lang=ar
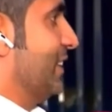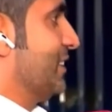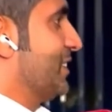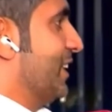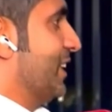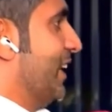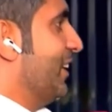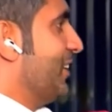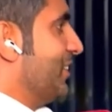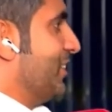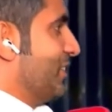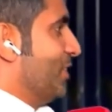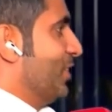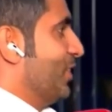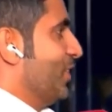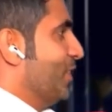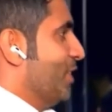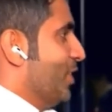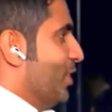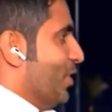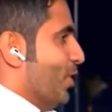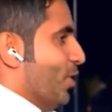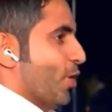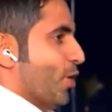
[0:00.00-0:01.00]
انزين
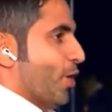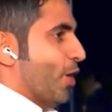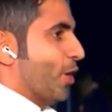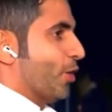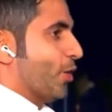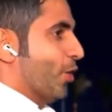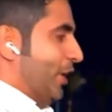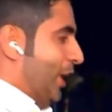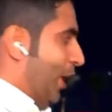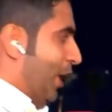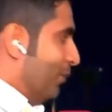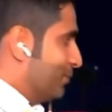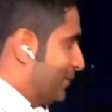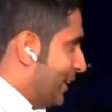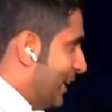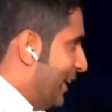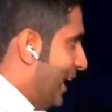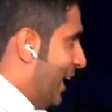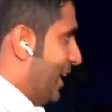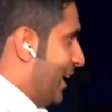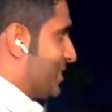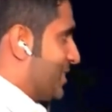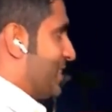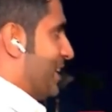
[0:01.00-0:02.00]
نقول الحمد لله
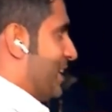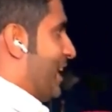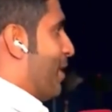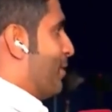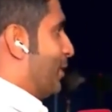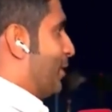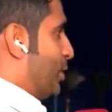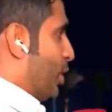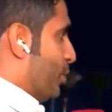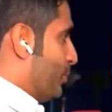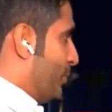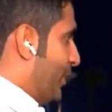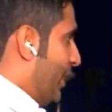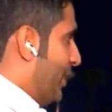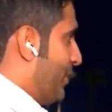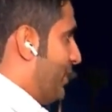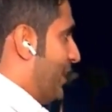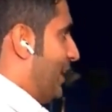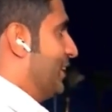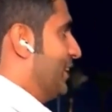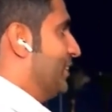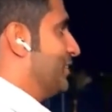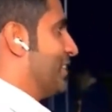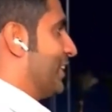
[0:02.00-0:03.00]
على سلامة
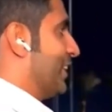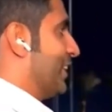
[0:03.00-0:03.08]
البعثة اللي